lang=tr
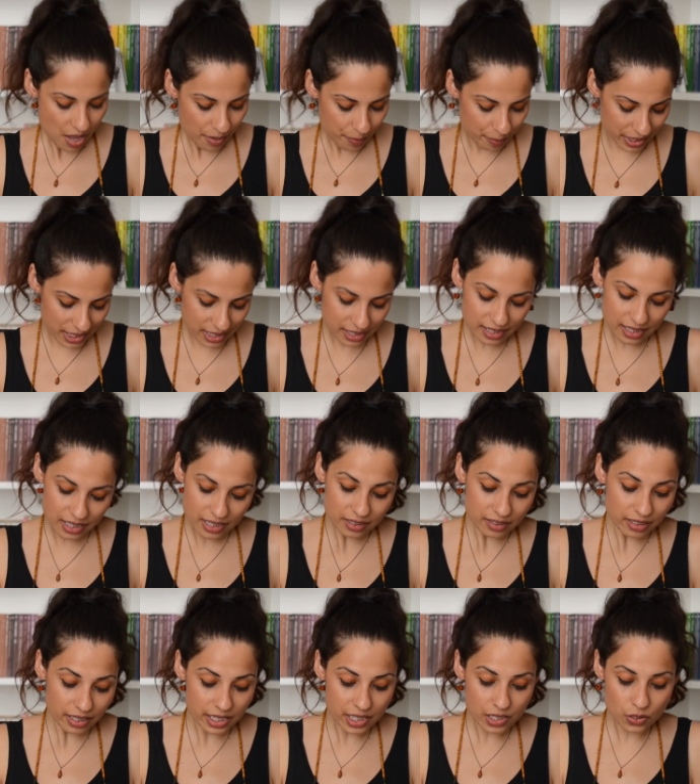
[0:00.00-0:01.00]
Mayıs
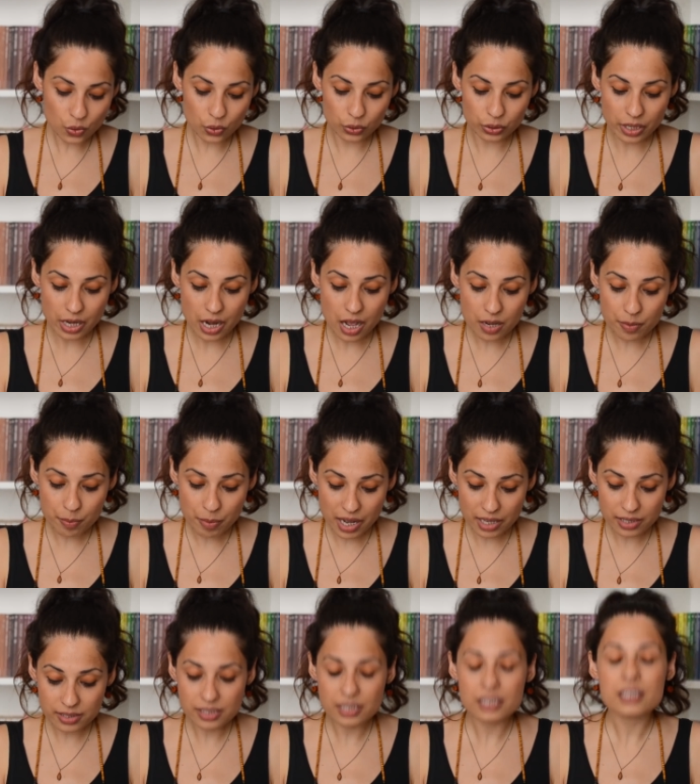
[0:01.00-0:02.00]
ayında ilk olarak
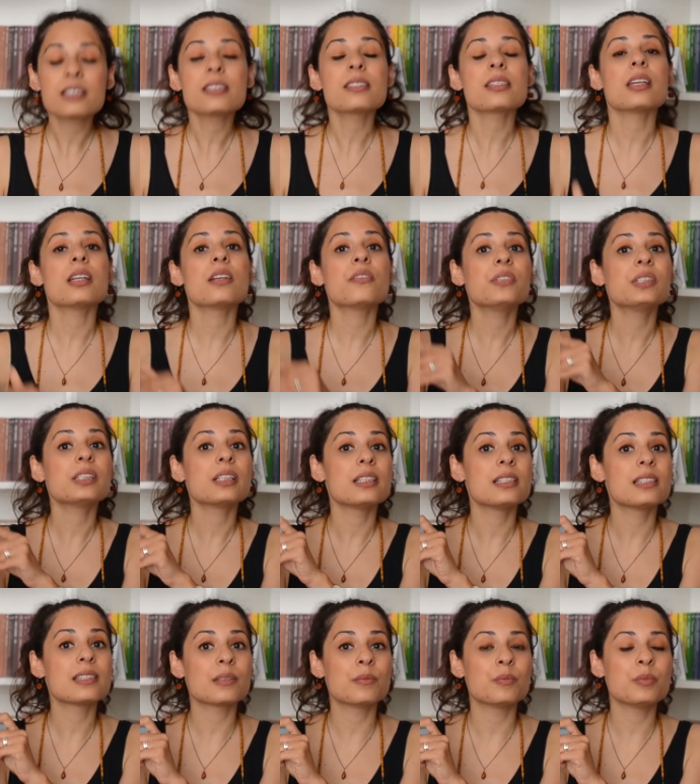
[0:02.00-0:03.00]
Bazlığ'ın Serafite
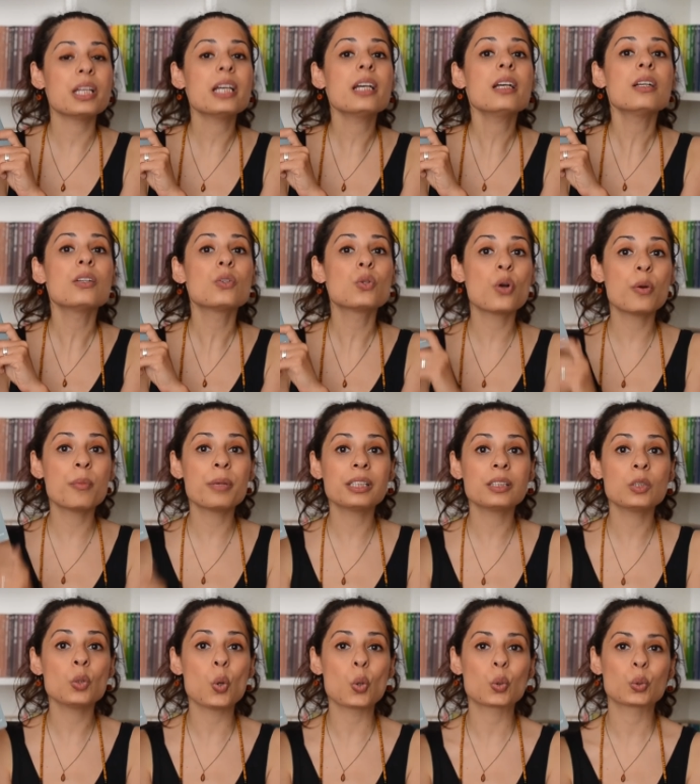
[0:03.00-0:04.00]
isimli
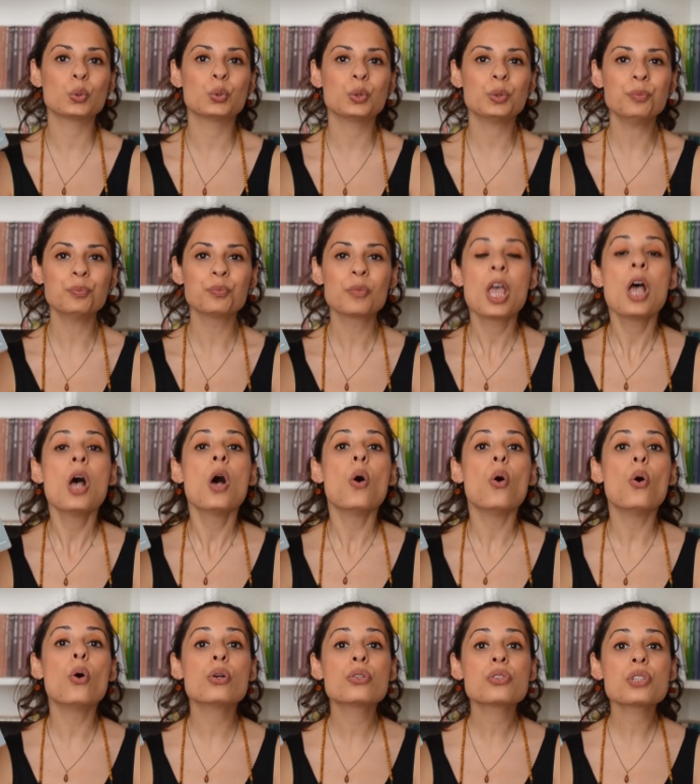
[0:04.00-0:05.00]
romanını okudum.
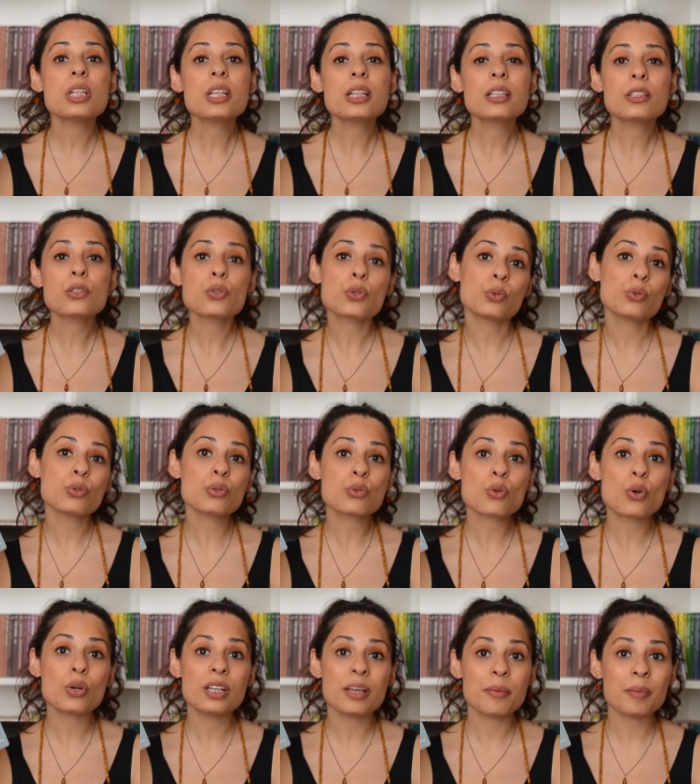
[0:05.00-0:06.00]
Öncelikle şunu
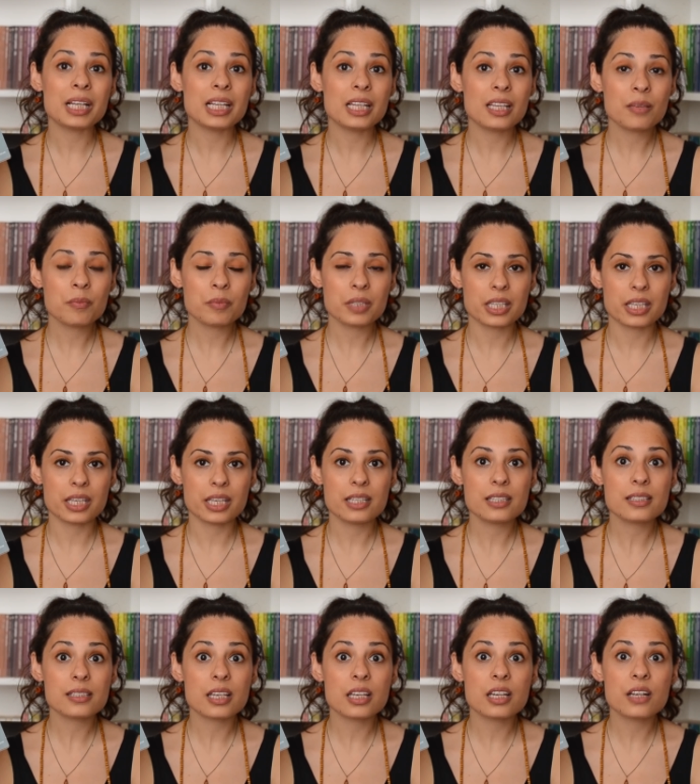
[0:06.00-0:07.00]
söylemeliyim
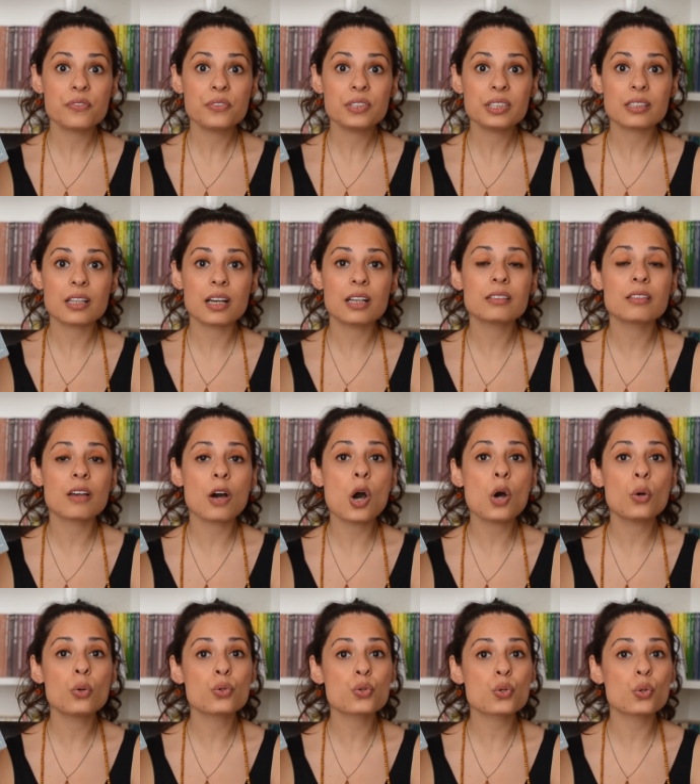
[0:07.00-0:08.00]
ki Serafita
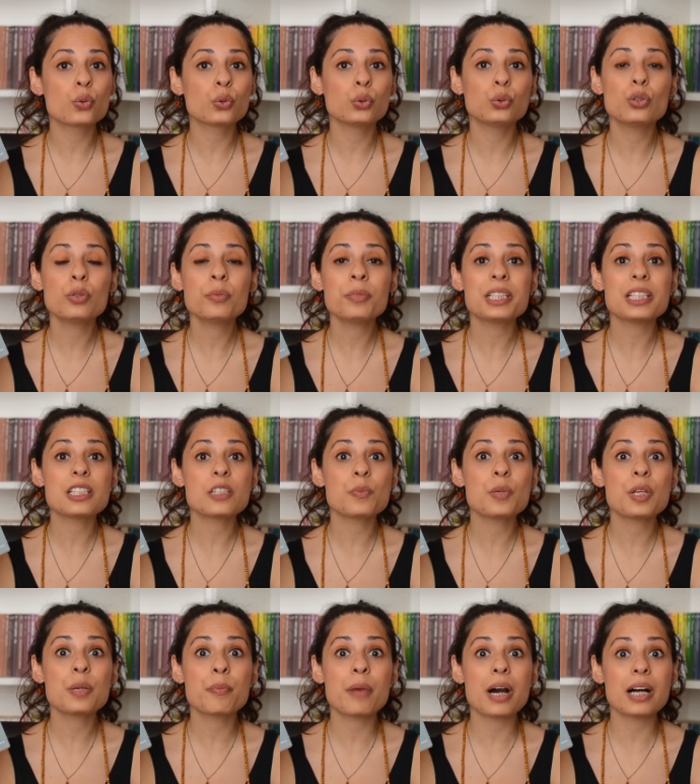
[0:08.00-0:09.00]
daha önce okuduğum
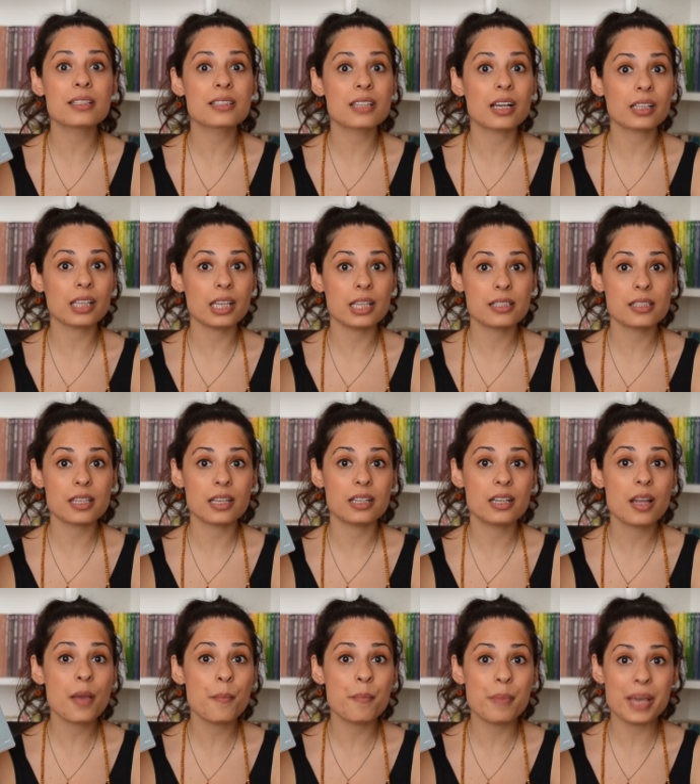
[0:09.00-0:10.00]
hiçbir Balzac
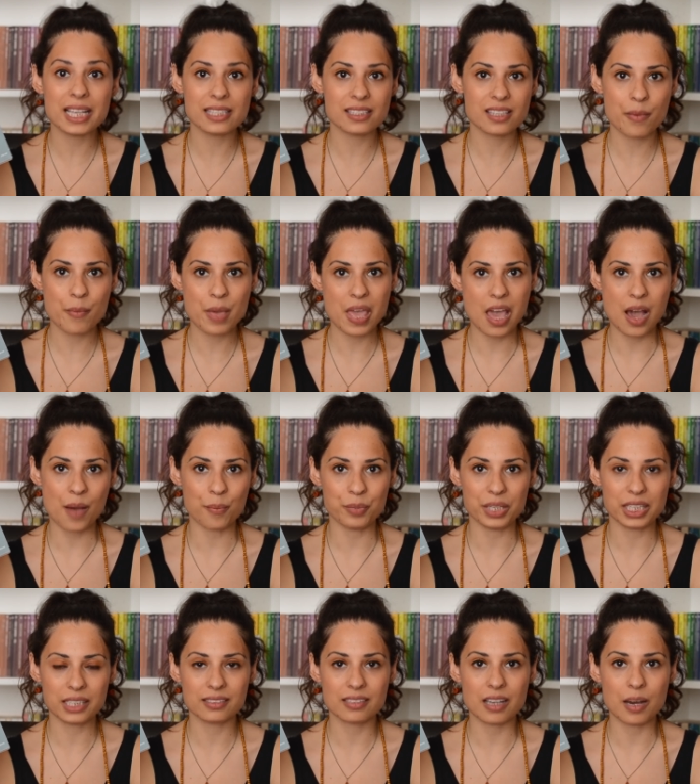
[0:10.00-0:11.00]
eserine benzemeyen
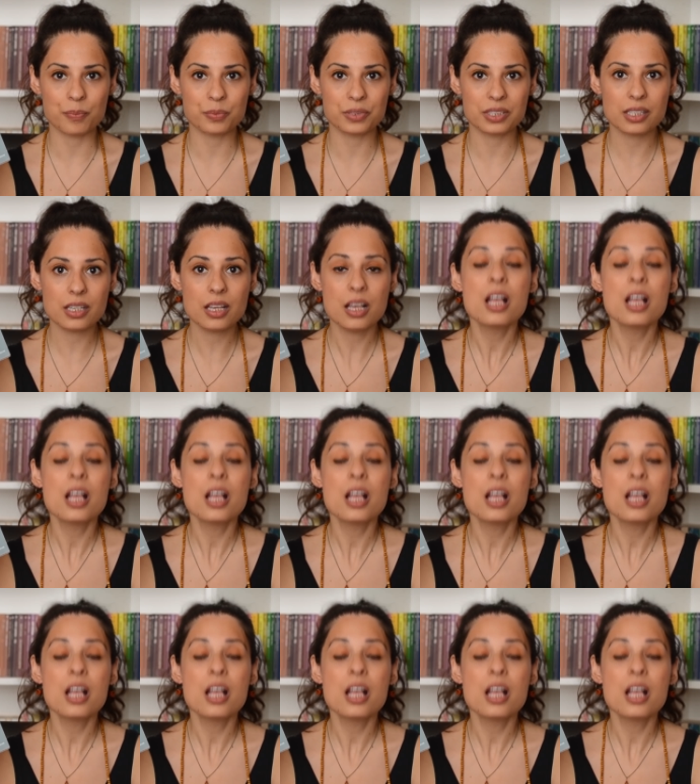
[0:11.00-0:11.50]
bir kitaptı.